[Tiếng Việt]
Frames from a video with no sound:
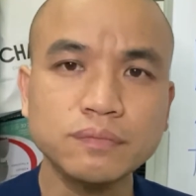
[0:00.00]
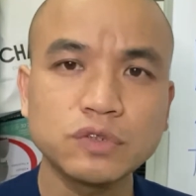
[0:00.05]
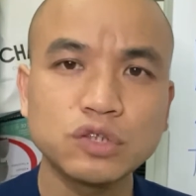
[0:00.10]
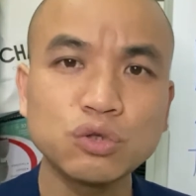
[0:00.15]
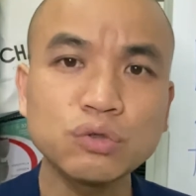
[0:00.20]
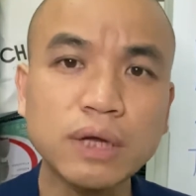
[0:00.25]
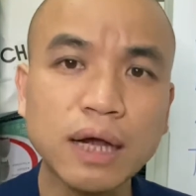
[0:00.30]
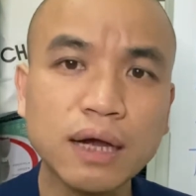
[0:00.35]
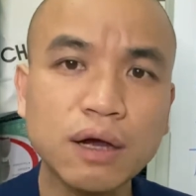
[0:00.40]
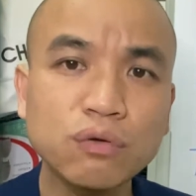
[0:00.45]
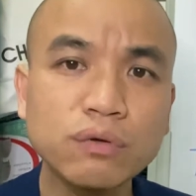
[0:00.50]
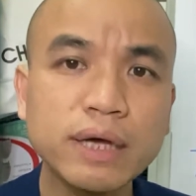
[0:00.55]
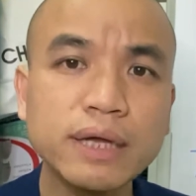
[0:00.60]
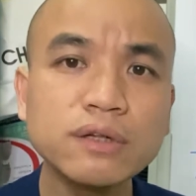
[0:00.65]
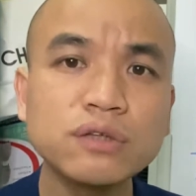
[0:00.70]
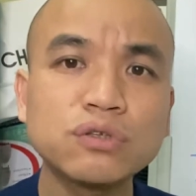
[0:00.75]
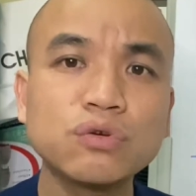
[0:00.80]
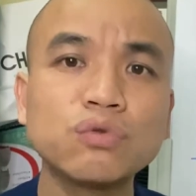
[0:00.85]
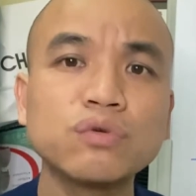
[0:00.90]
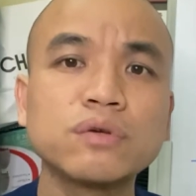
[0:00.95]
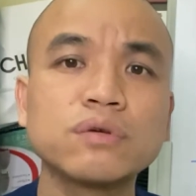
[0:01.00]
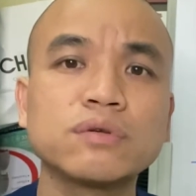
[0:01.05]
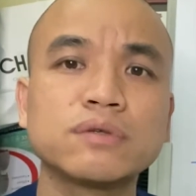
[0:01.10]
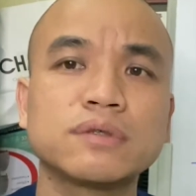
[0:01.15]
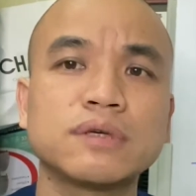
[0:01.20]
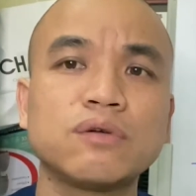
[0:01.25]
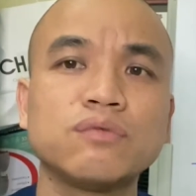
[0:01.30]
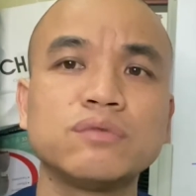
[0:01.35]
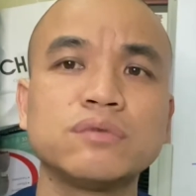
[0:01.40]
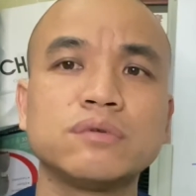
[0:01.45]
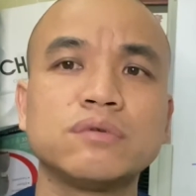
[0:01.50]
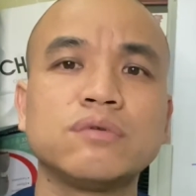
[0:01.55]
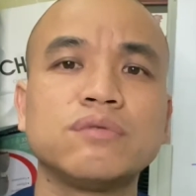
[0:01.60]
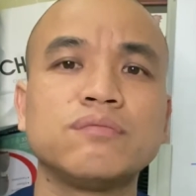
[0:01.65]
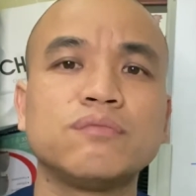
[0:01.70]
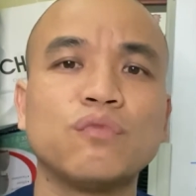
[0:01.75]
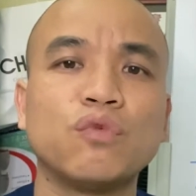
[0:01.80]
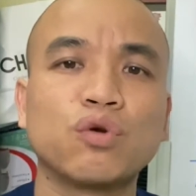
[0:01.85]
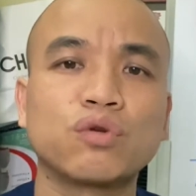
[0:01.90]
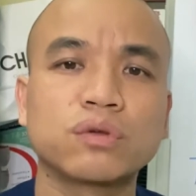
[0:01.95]
chúng ta không nên chung trong
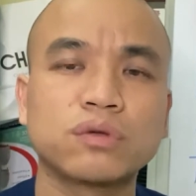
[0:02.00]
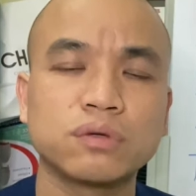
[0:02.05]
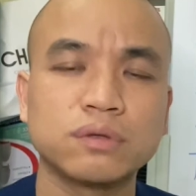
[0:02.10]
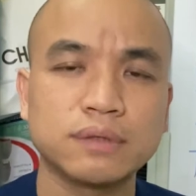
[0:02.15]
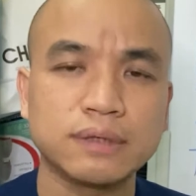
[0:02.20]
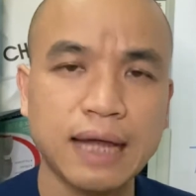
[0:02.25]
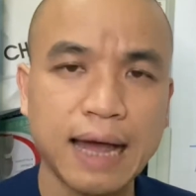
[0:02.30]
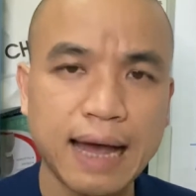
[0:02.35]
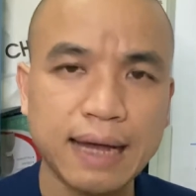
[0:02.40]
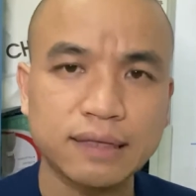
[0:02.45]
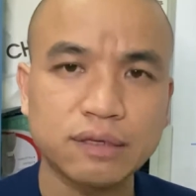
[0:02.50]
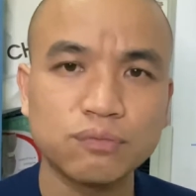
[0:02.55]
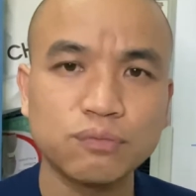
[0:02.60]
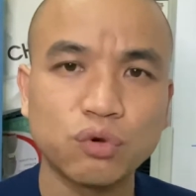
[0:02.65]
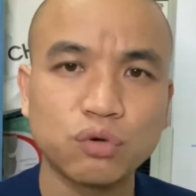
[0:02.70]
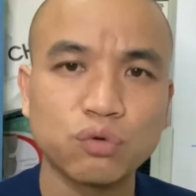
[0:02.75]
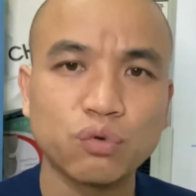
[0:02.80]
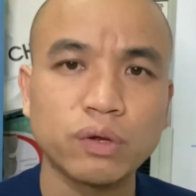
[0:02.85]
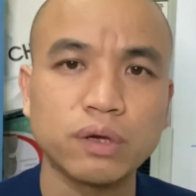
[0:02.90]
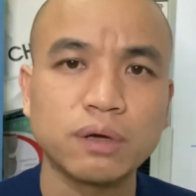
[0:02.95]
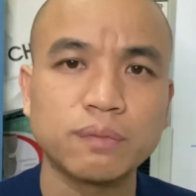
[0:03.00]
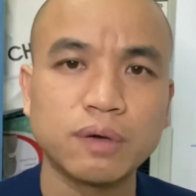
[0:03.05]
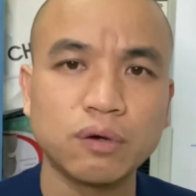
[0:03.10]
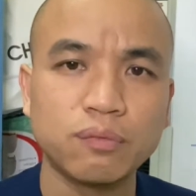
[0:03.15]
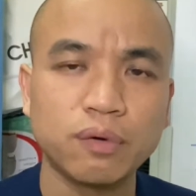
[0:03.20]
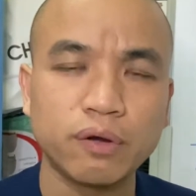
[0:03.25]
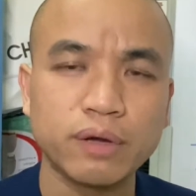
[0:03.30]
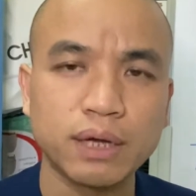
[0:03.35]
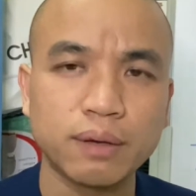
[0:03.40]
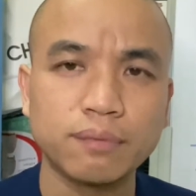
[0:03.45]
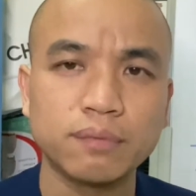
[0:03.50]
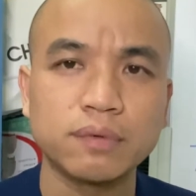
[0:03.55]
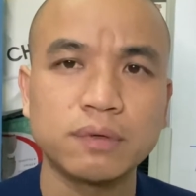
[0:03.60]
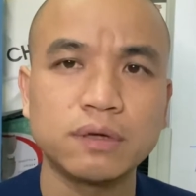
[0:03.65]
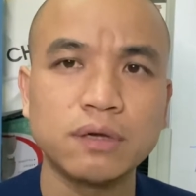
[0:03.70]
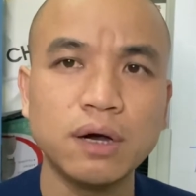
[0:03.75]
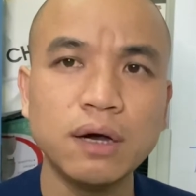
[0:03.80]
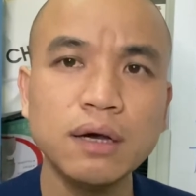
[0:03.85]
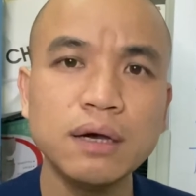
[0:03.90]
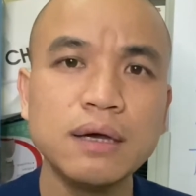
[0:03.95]
một nhà trong một quyển hợp đồng bảo hiểm
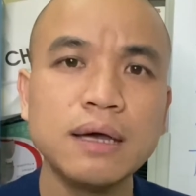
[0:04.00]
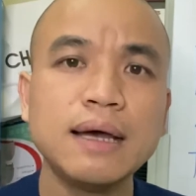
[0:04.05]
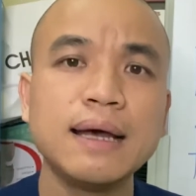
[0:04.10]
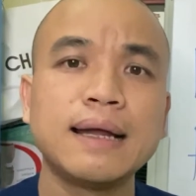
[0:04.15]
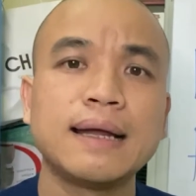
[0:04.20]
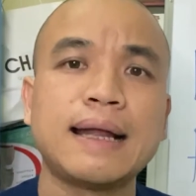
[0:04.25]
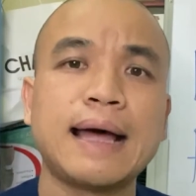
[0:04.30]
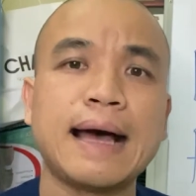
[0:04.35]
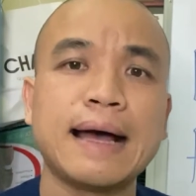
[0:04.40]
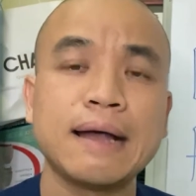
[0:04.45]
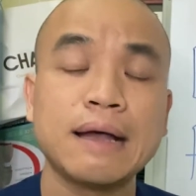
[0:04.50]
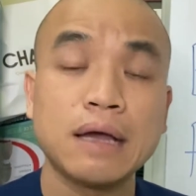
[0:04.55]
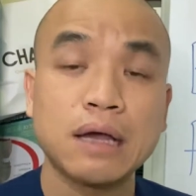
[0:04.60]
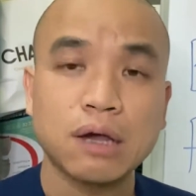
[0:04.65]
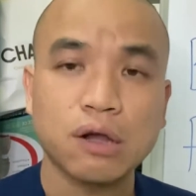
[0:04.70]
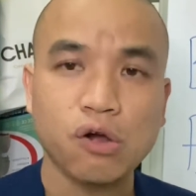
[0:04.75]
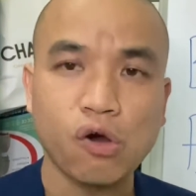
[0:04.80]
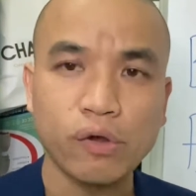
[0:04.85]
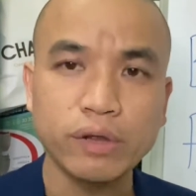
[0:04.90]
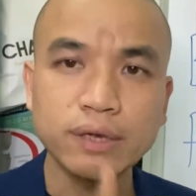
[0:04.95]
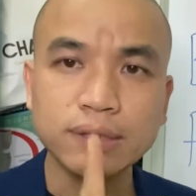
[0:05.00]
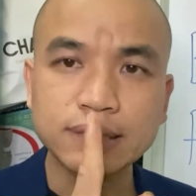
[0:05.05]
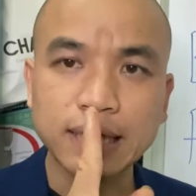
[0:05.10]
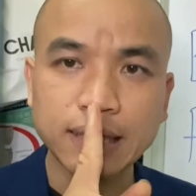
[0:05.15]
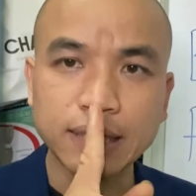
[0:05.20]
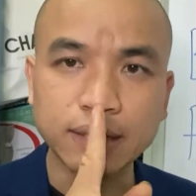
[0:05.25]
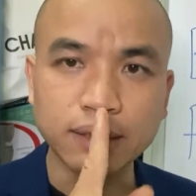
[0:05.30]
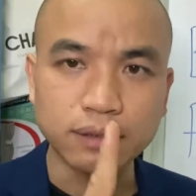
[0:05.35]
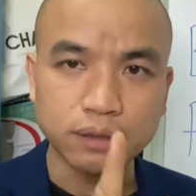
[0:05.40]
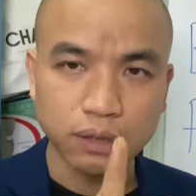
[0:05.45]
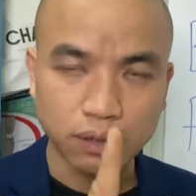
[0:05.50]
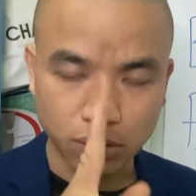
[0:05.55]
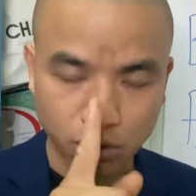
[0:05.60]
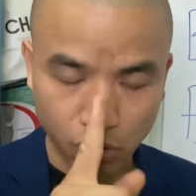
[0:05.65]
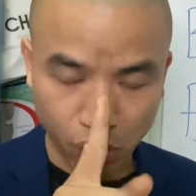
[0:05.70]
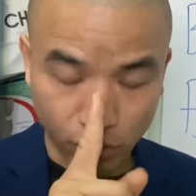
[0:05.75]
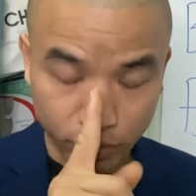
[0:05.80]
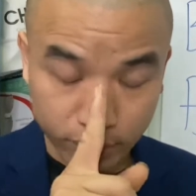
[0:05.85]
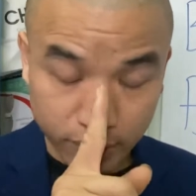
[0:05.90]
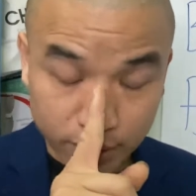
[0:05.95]
nữa là có những gia đình
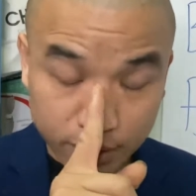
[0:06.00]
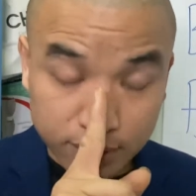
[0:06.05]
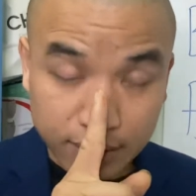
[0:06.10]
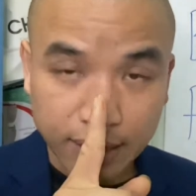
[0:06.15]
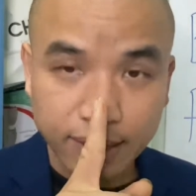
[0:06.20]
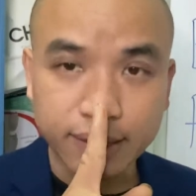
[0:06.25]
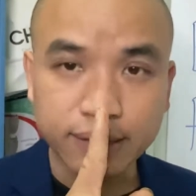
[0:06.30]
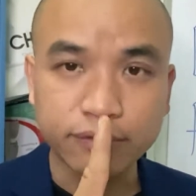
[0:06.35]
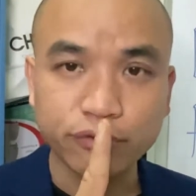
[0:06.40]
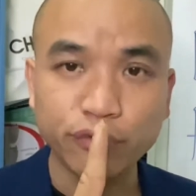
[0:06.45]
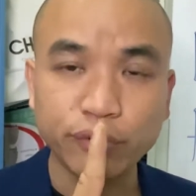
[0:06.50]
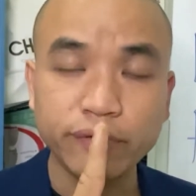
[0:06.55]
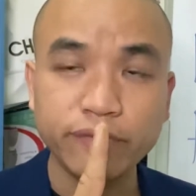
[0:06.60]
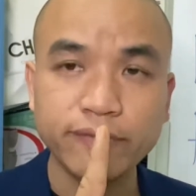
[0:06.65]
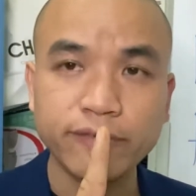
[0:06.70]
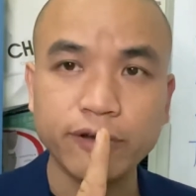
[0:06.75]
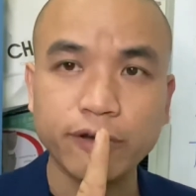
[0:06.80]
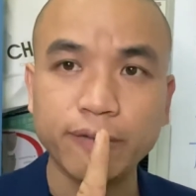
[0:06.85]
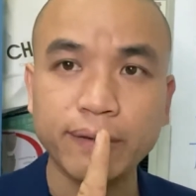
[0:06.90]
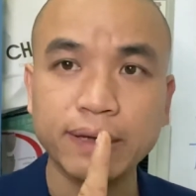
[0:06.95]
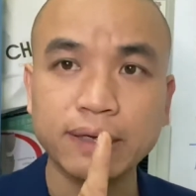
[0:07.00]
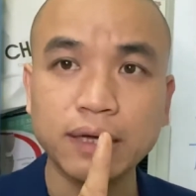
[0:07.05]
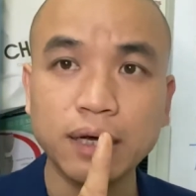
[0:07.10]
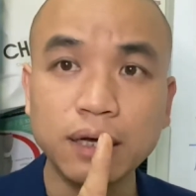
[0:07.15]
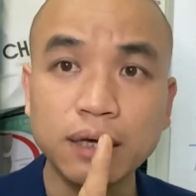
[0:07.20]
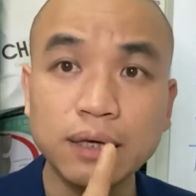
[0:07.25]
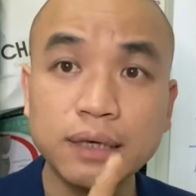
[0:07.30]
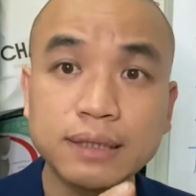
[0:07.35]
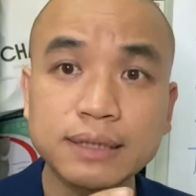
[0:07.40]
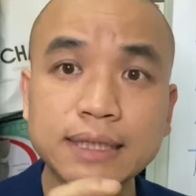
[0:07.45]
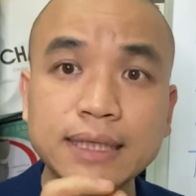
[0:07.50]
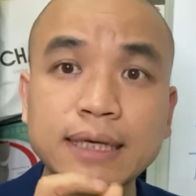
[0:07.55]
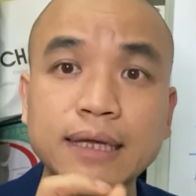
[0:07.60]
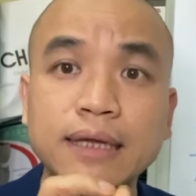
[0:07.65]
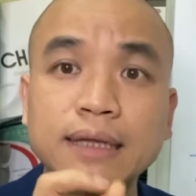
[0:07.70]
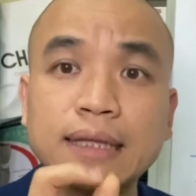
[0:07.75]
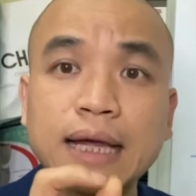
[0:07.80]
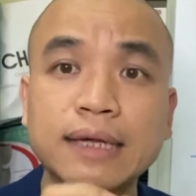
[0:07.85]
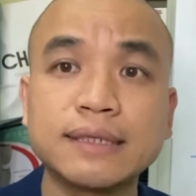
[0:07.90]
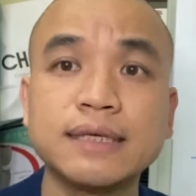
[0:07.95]
có những gia đình quý vị các bạn nhé
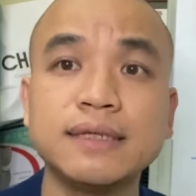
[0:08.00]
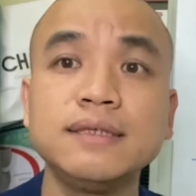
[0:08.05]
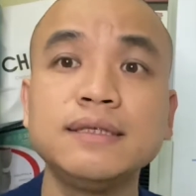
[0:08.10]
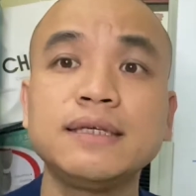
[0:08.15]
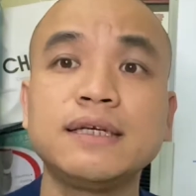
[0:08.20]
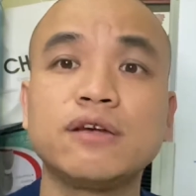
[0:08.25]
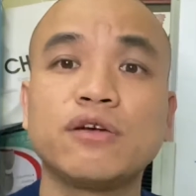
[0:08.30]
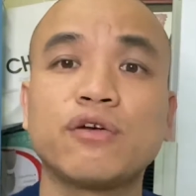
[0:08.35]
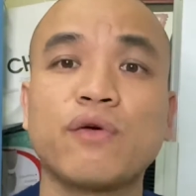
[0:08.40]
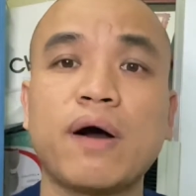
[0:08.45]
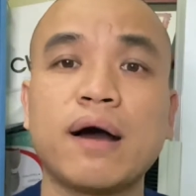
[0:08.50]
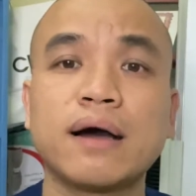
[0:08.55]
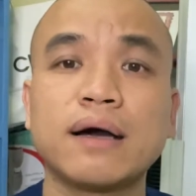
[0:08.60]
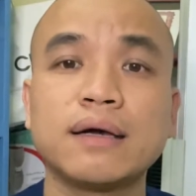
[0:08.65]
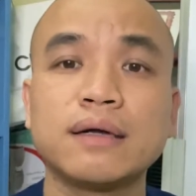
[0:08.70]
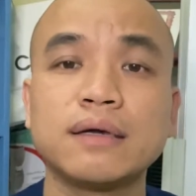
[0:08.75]
chỉ tài chính chỉ khoảng